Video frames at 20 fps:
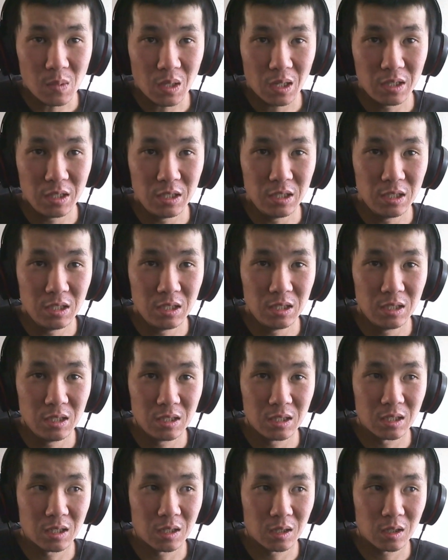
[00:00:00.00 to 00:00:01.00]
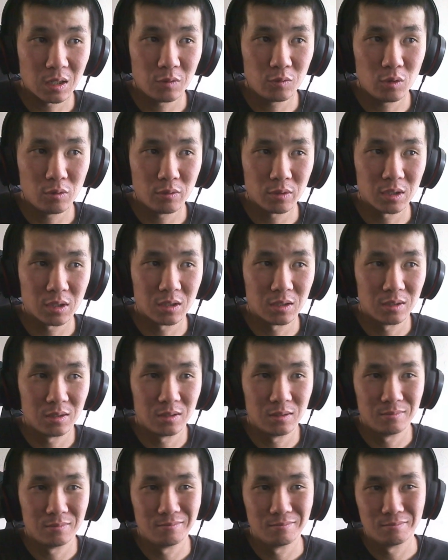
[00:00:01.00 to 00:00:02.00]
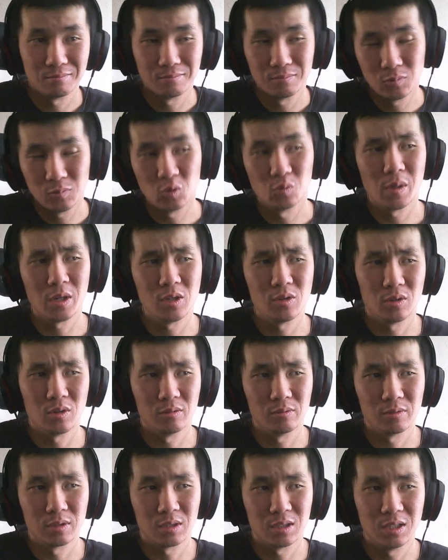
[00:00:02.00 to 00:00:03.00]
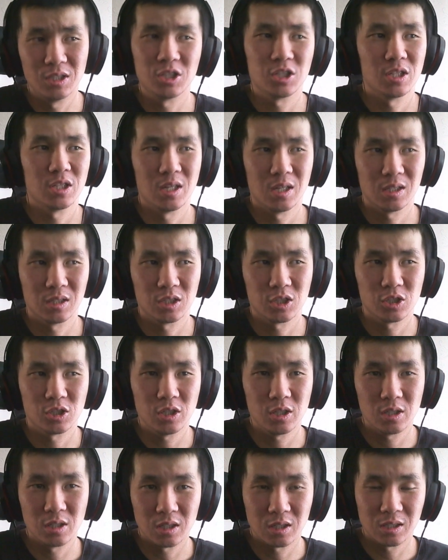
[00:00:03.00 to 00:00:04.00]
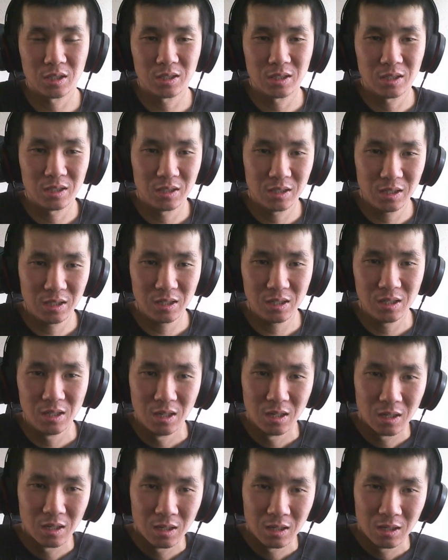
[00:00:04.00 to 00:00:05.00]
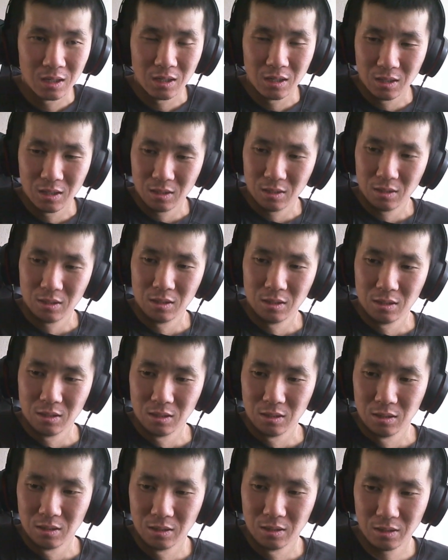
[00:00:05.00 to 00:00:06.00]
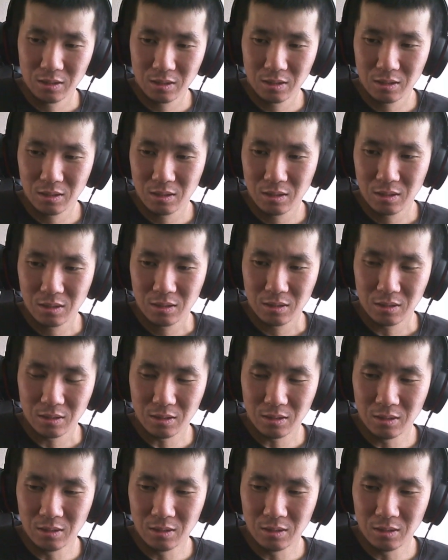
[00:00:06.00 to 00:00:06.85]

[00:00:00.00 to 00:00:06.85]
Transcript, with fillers: И каково вот, ну, мое вот личное отношение к этой игре, а,